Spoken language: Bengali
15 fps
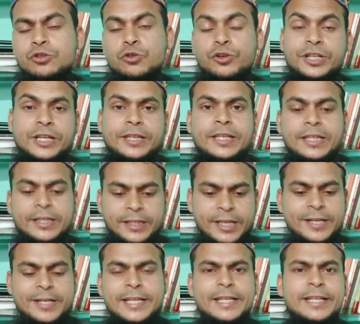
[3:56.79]
সরষের তেল
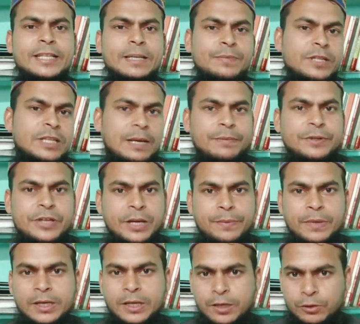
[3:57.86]
তিনটা জিনিস আপনার সামনে
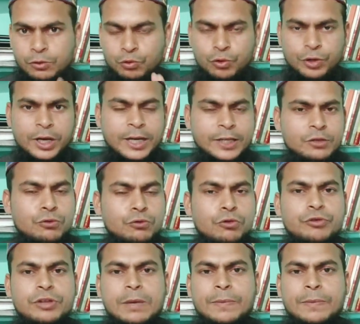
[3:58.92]
থাকবে দুই রেখাত সুনত